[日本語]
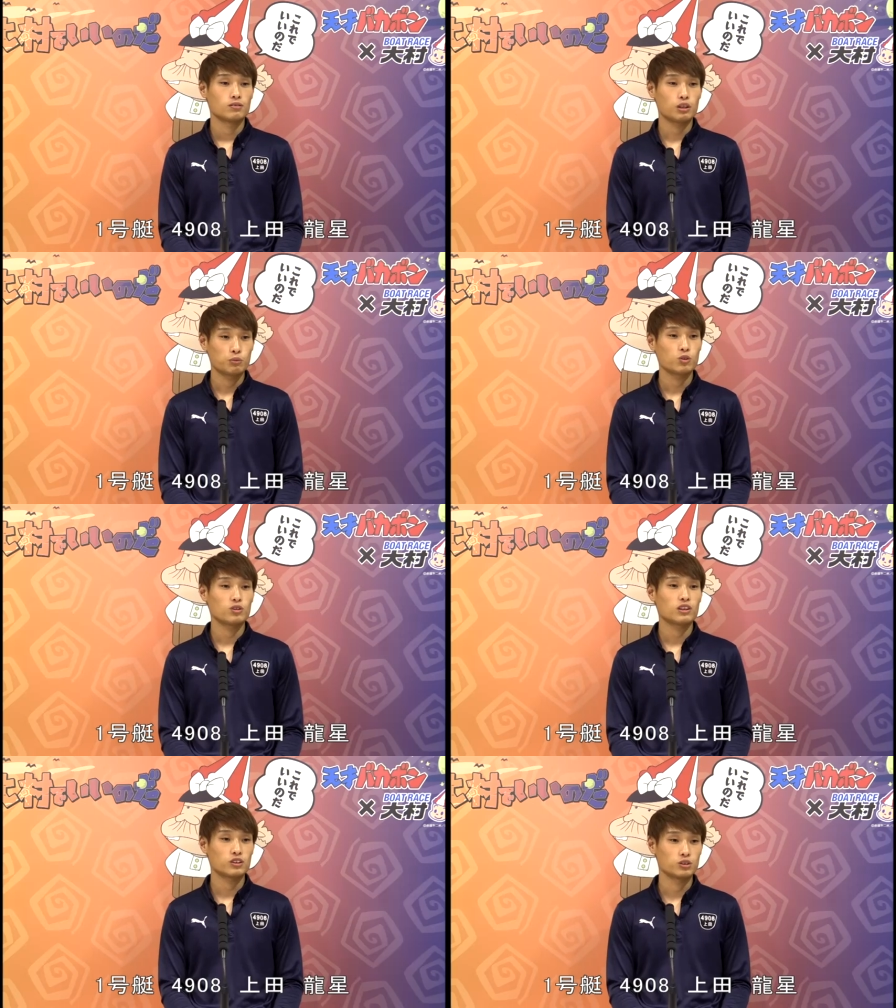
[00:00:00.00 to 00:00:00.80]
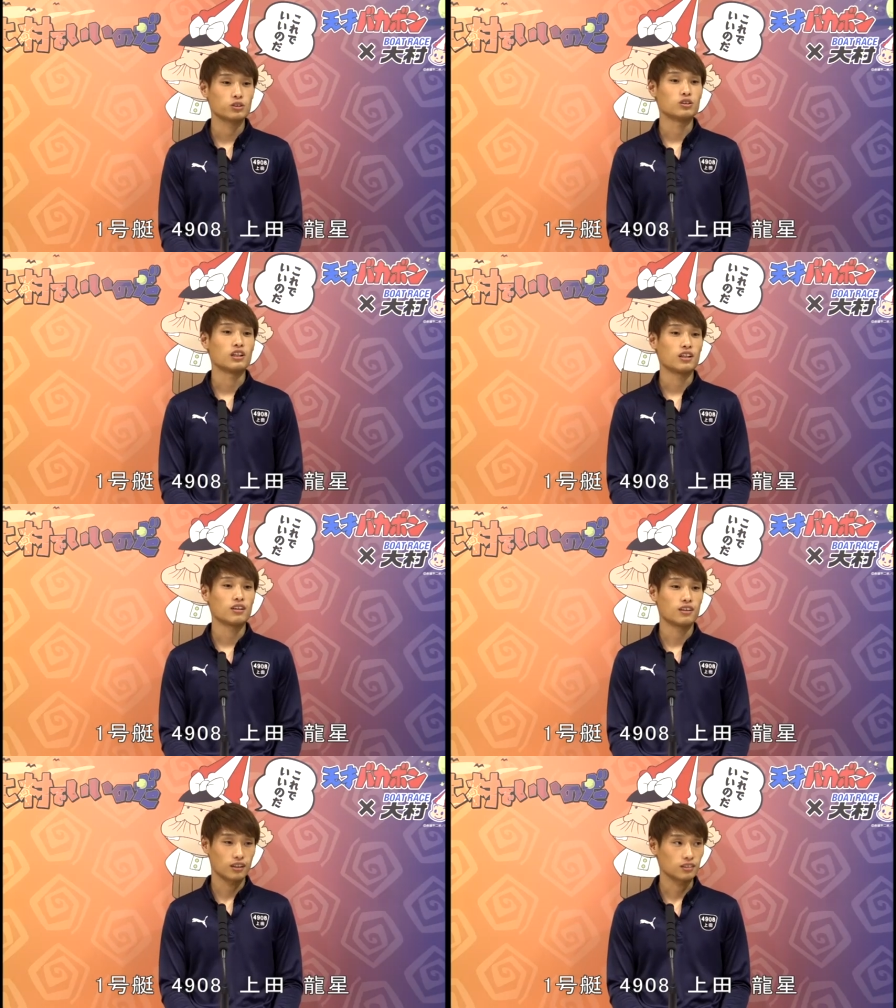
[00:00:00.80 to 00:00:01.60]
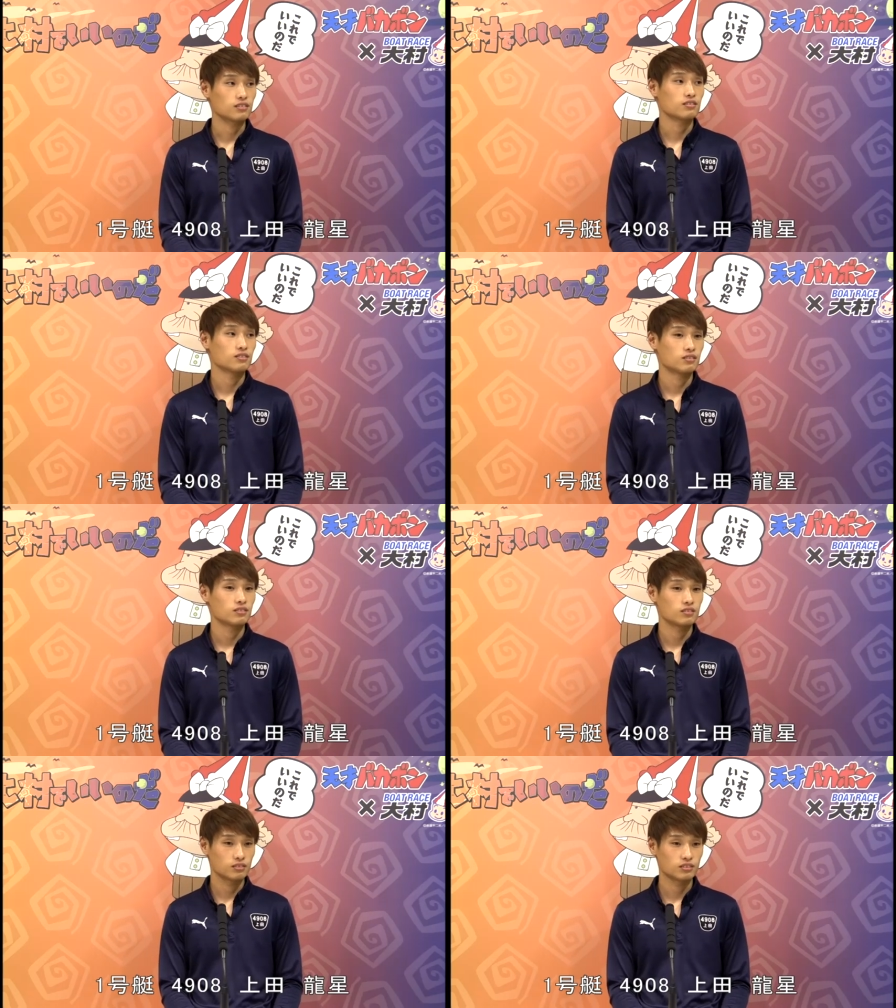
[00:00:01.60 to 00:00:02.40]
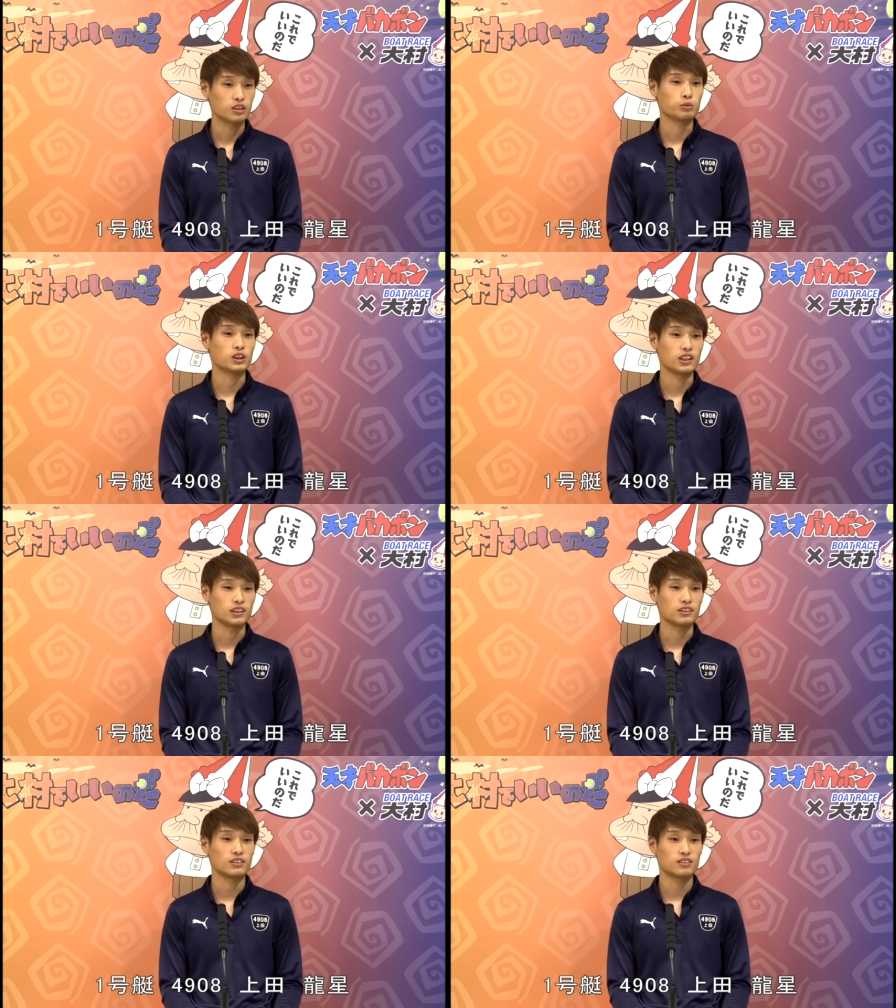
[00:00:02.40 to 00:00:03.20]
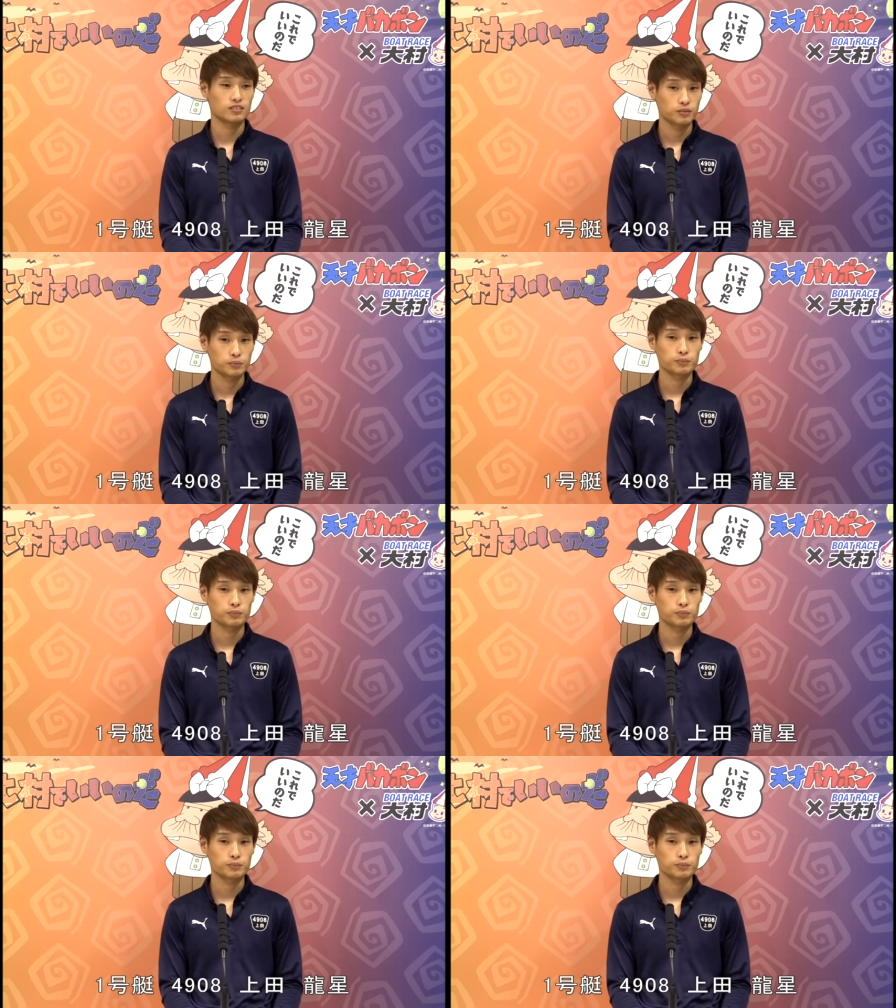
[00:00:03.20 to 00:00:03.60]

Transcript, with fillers: いや、もうレース集中で、はい、何もしないです。うん、分か